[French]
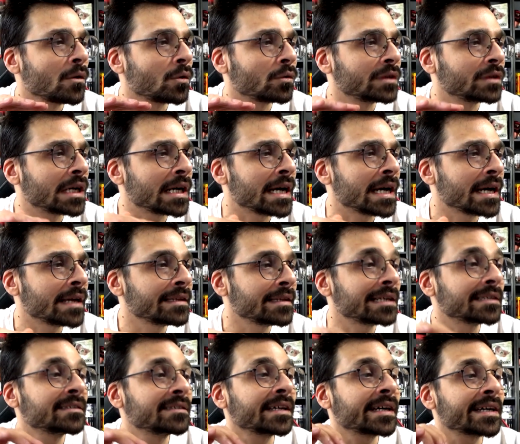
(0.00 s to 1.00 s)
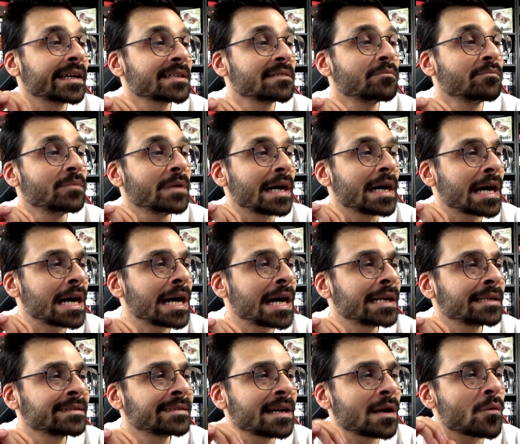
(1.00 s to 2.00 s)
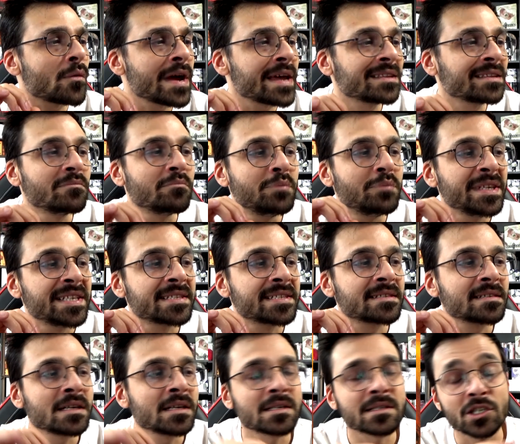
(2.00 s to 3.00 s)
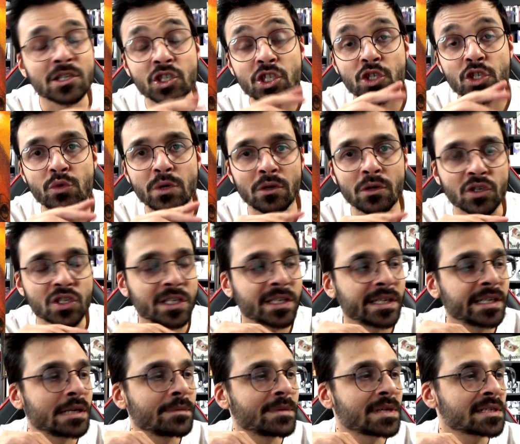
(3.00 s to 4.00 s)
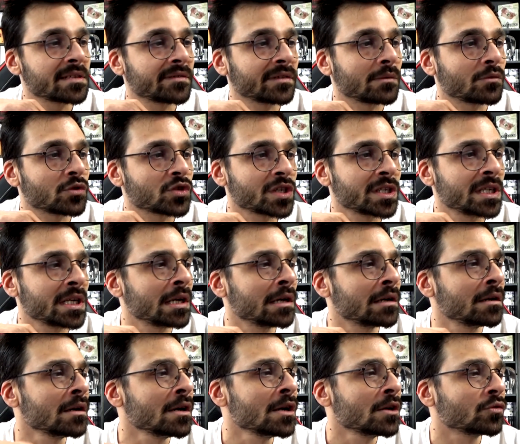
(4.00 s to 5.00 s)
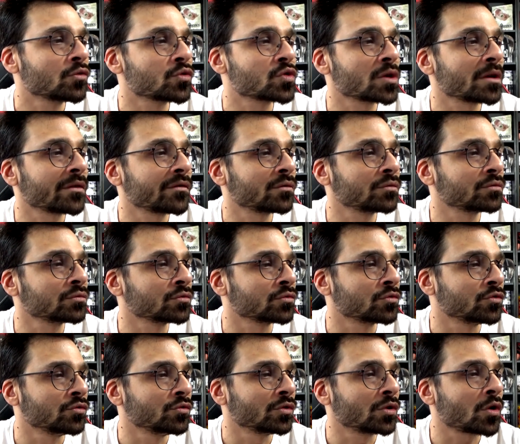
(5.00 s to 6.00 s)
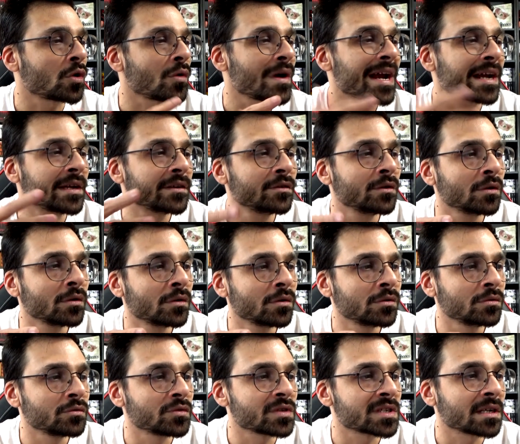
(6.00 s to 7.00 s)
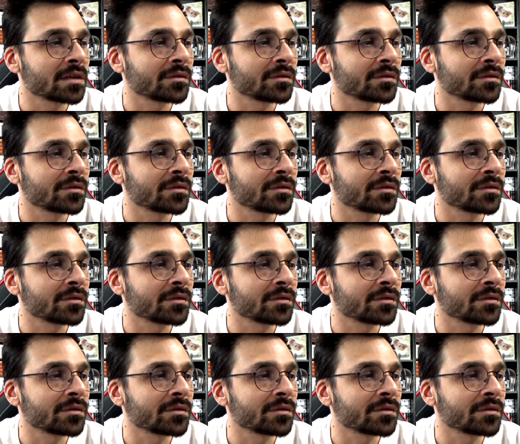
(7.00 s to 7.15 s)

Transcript: on a un Altered Altered Beast, ça j'y jouais quand j'étais gamin, c'est vraiment génial. Nous avons du Crackdown, nous